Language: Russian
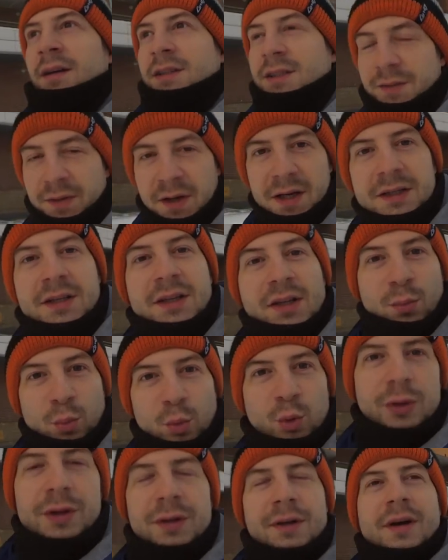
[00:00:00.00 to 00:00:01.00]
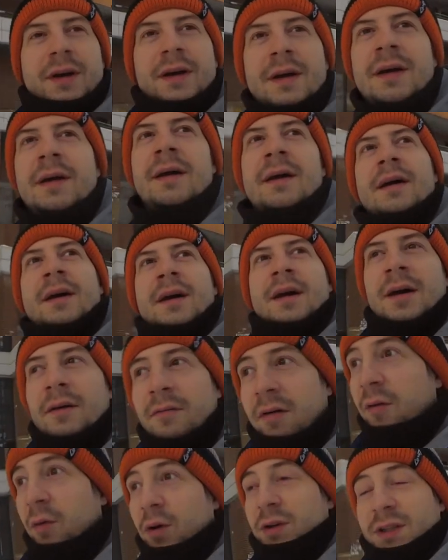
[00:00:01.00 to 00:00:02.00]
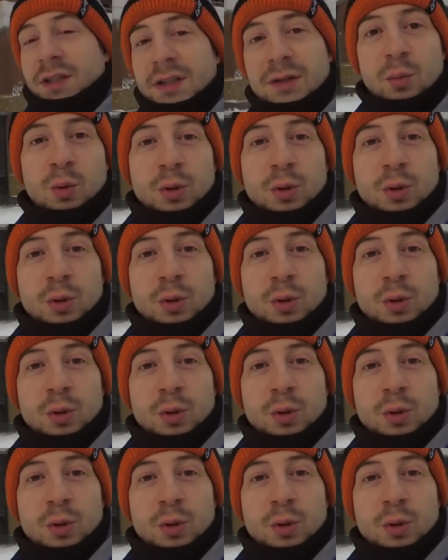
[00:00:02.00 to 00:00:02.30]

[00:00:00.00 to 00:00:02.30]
Девяткина, Мурина. Вы его, кстати,